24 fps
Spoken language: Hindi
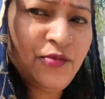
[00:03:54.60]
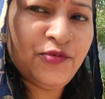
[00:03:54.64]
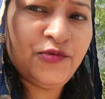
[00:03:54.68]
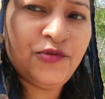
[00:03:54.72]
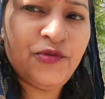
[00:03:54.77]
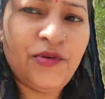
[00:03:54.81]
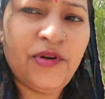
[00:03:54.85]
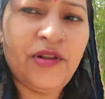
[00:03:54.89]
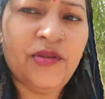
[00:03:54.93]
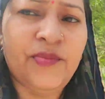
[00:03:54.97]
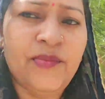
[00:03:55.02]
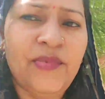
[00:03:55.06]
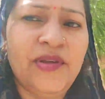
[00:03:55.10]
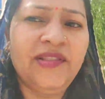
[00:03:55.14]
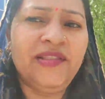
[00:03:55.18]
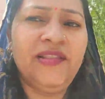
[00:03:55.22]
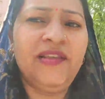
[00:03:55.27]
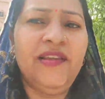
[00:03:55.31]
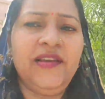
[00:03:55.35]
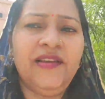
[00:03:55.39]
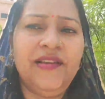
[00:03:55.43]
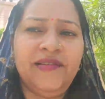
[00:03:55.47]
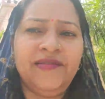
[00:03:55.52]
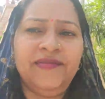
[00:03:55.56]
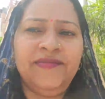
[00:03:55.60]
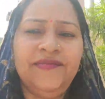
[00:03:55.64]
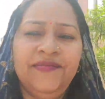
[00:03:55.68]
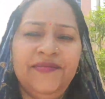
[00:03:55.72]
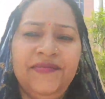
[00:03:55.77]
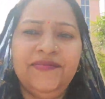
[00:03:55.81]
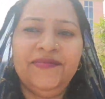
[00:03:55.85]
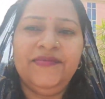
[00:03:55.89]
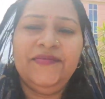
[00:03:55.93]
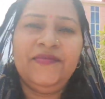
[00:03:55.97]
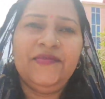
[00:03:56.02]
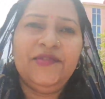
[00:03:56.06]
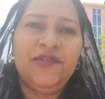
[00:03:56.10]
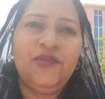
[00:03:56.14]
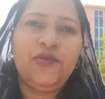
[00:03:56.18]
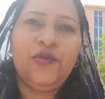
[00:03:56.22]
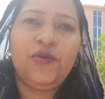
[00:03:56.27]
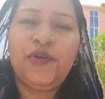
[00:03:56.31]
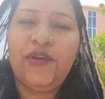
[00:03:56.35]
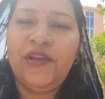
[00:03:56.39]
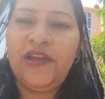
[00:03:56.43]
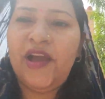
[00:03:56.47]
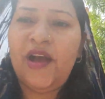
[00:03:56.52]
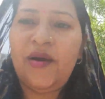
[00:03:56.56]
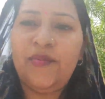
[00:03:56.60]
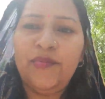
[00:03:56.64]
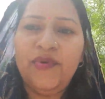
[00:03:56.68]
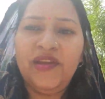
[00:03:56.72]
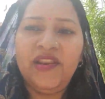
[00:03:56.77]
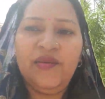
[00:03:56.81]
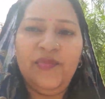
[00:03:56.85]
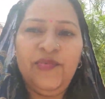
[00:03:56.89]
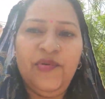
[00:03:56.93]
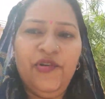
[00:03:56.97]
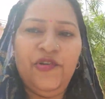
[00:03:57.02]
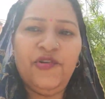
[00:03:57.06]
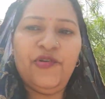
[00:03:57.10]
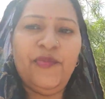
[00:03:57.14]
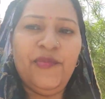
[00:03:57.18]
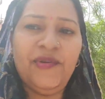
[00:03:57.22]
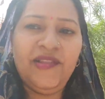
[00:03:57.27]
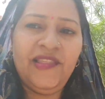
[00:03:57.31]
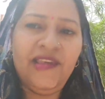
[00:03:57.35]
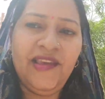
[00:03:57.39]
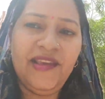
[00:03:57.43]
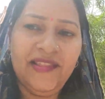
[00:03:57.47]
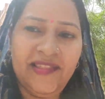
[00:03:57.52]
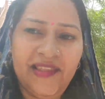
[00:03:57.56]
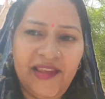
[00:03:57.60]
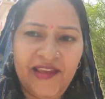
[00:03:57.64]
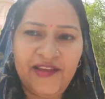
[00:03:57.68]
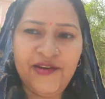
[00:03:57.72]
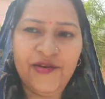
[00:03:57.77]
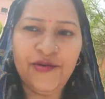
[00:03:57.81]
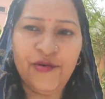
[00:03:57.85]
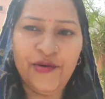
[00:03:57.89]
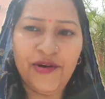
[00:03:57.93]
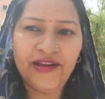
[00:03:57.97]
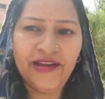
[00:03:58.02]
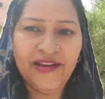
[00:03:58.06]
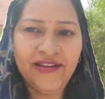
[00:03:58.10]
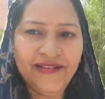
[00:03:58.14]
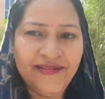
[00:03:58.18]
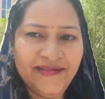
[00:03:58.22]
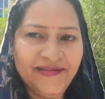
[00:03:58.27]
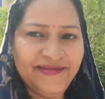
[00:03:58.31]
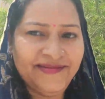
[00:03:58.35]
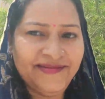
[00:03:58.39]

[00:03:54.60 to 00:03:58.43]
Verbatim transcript: खूबसूरत मंदिर जो कि आप मेरी वीडियो में देखते ही होंगे